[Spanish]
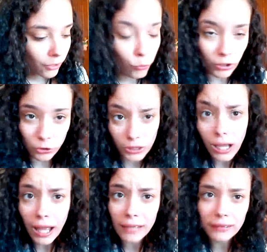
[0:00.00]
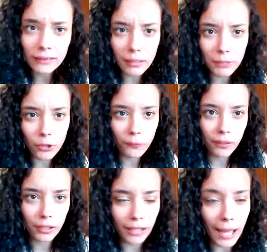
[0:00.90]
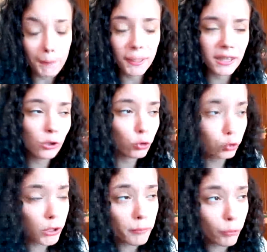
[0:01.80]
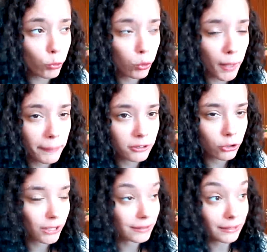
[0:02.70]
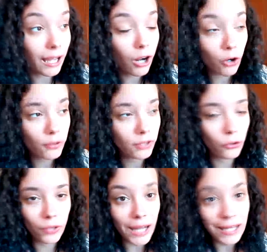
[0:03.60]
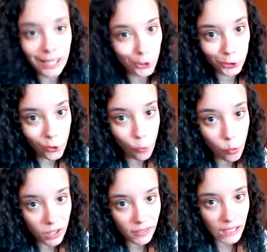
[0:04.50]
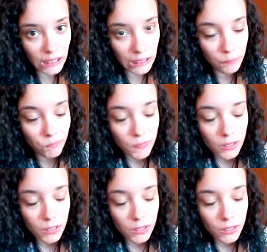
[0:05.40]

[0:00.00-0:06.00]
Cuando llegas a ese término de has perdido tu tiempo con una persona, te estás acordando de alguien que no se acuerda de ti,